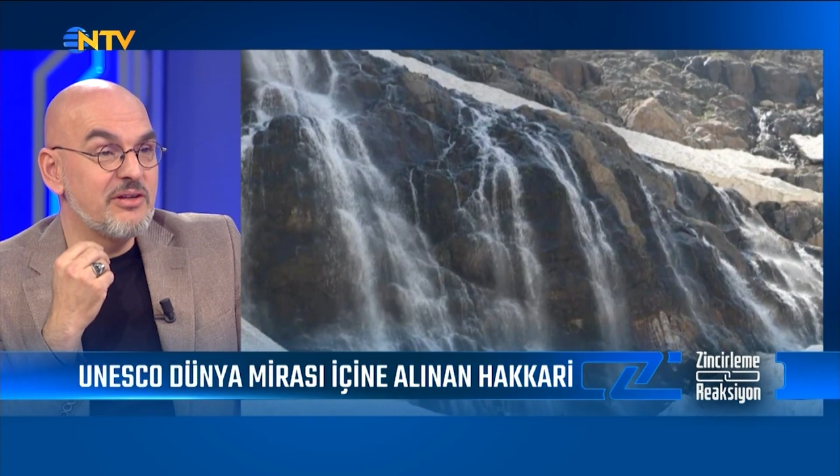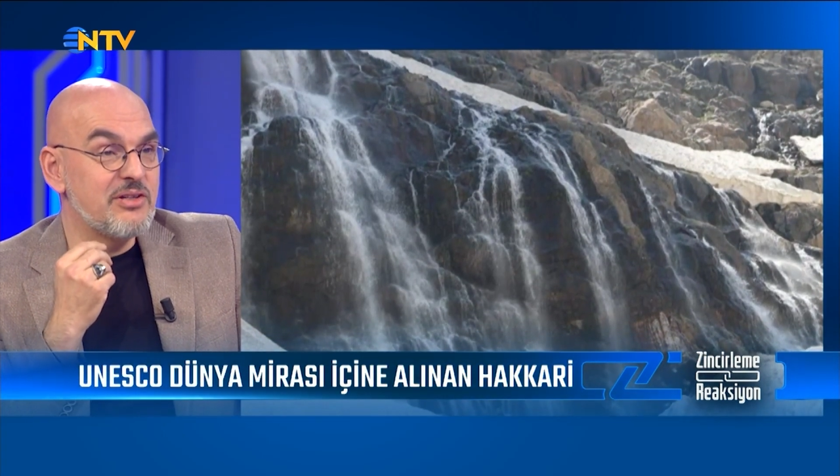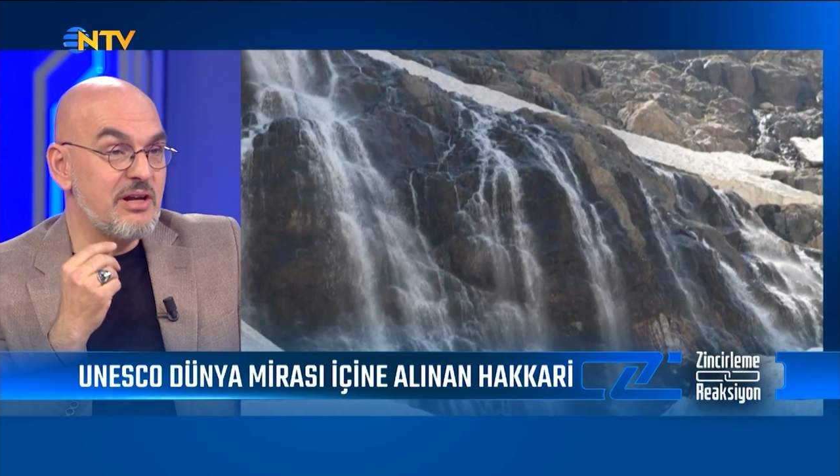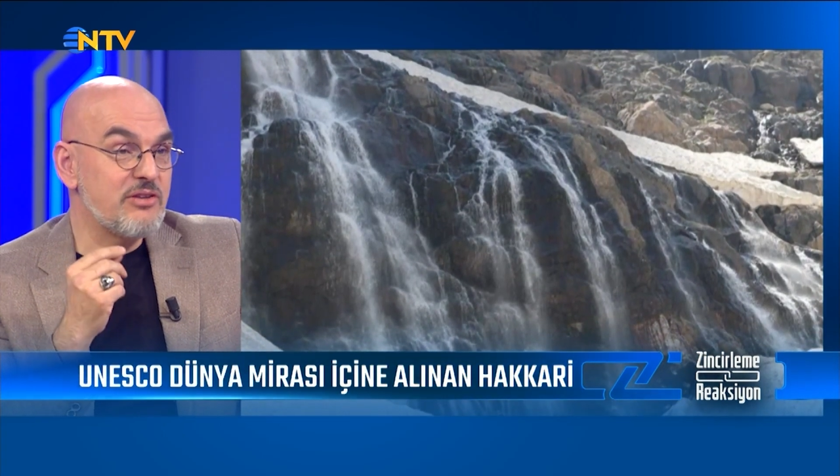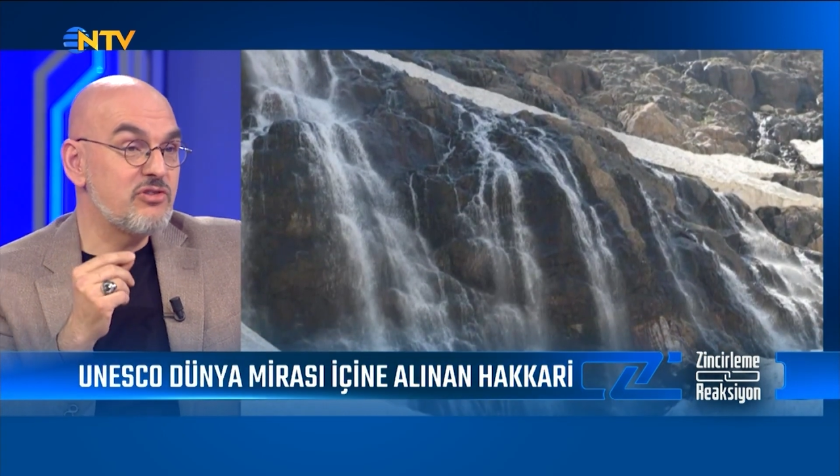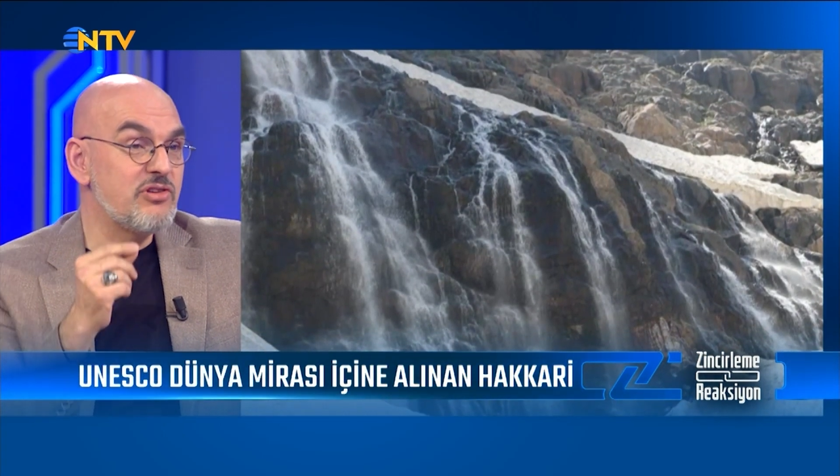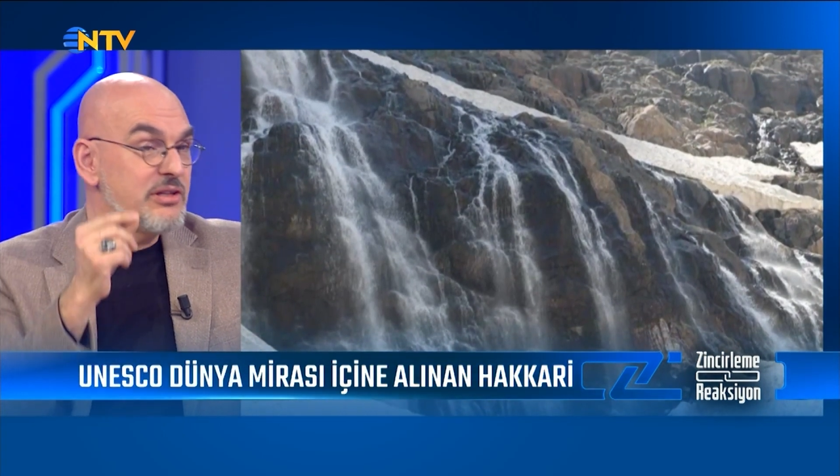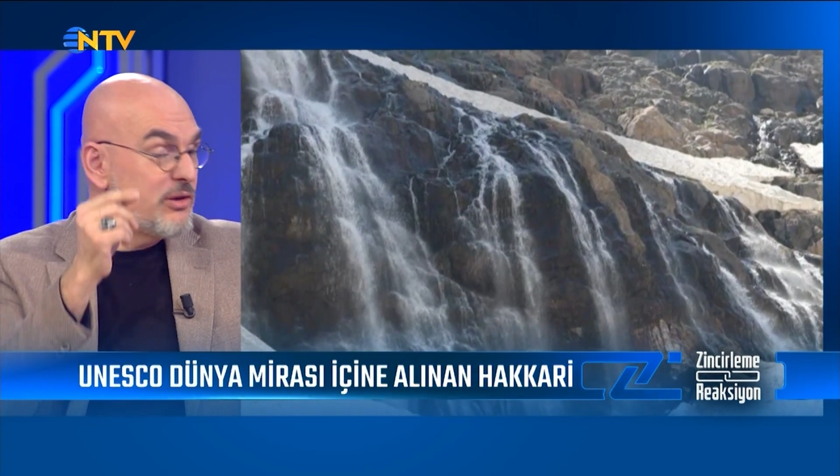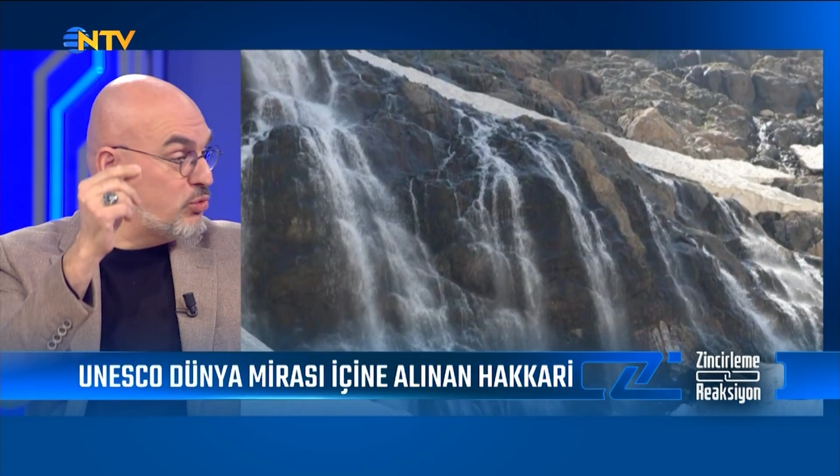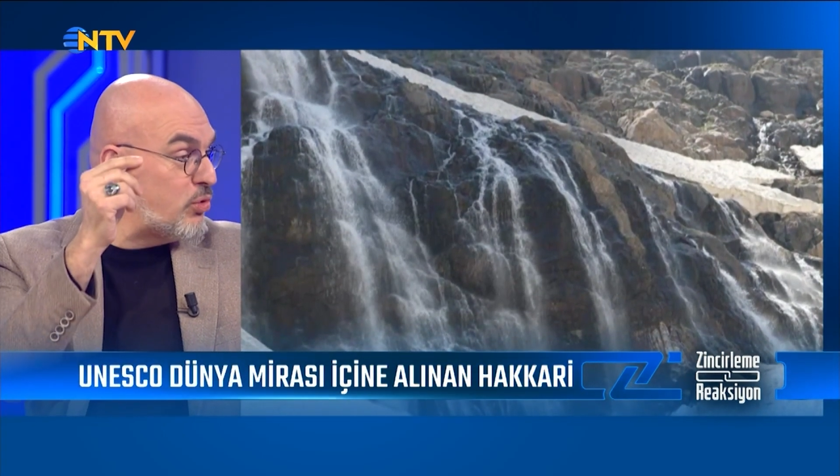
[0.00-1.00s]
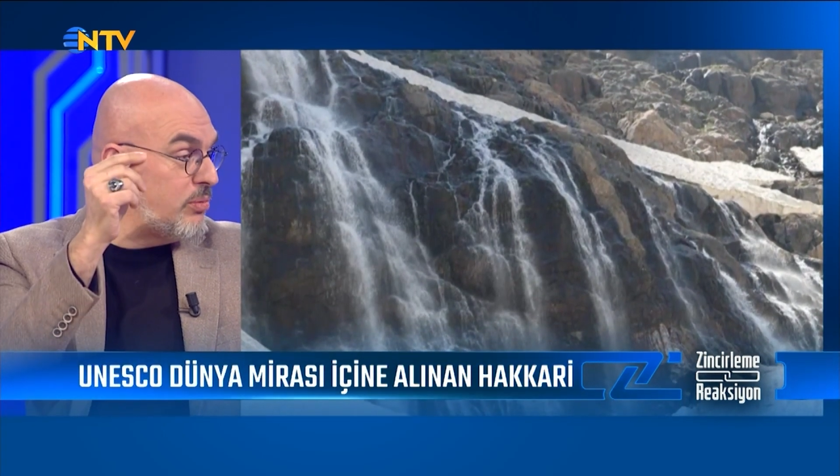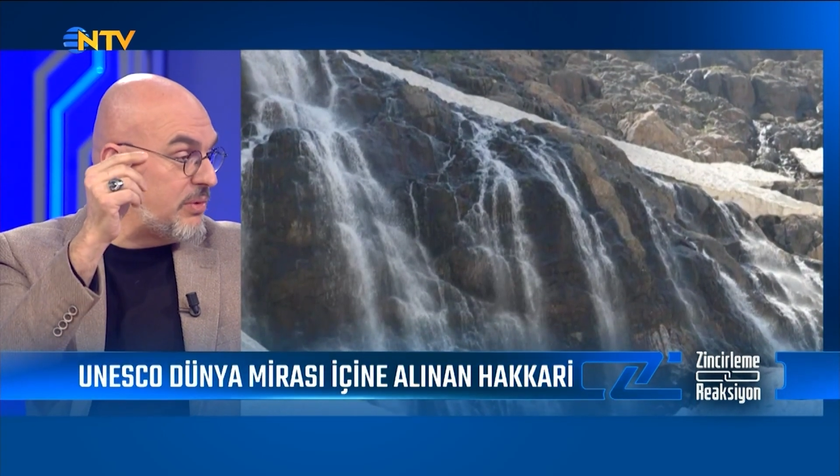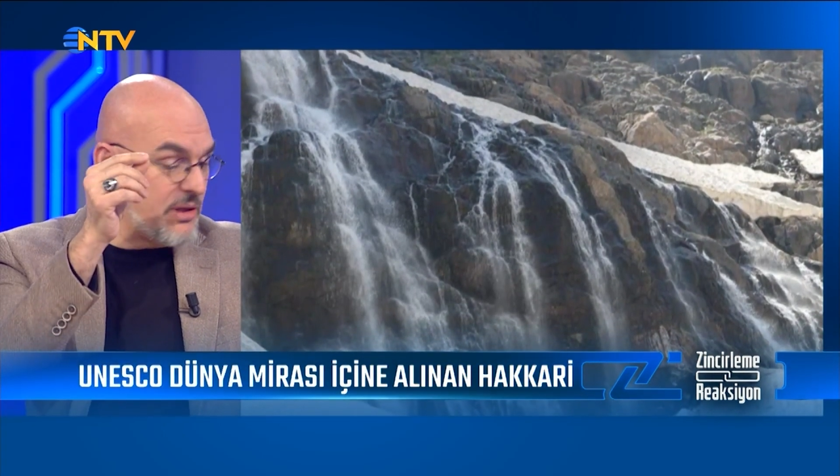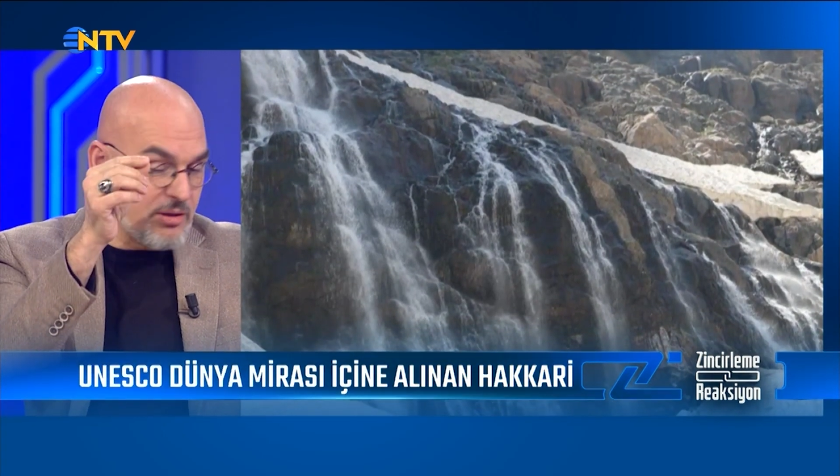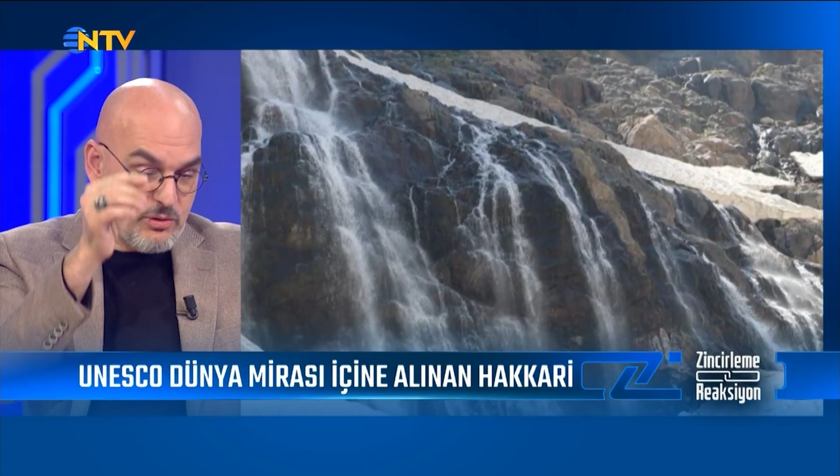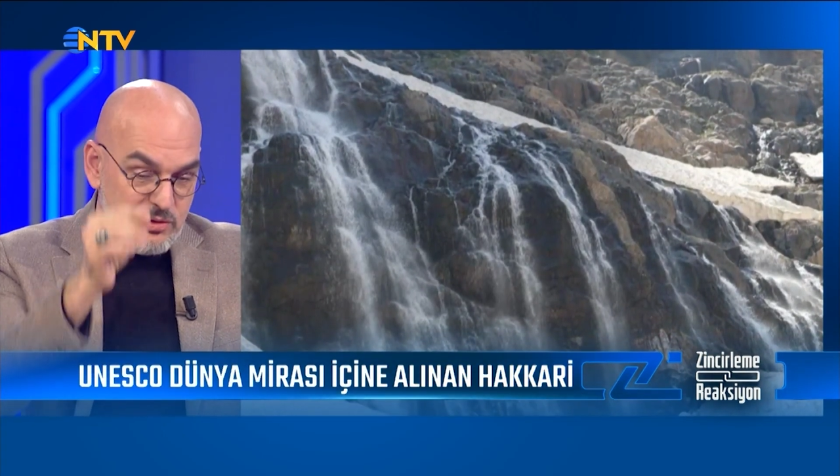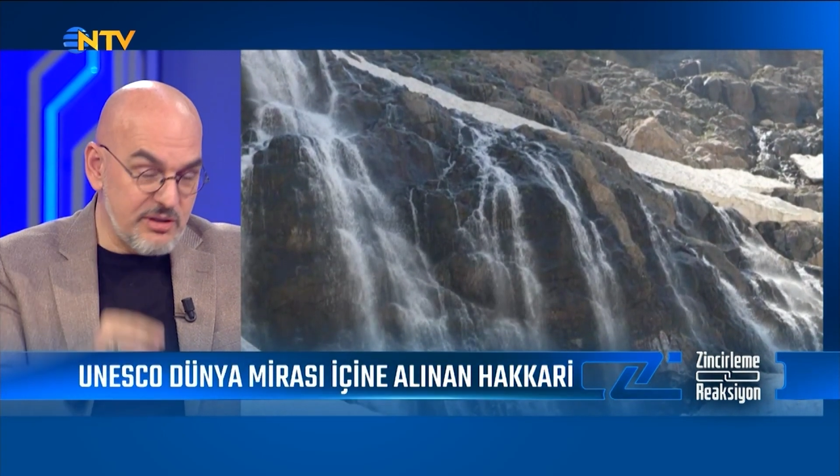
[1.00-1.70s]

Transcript: Kiraz çiçekleri solmadan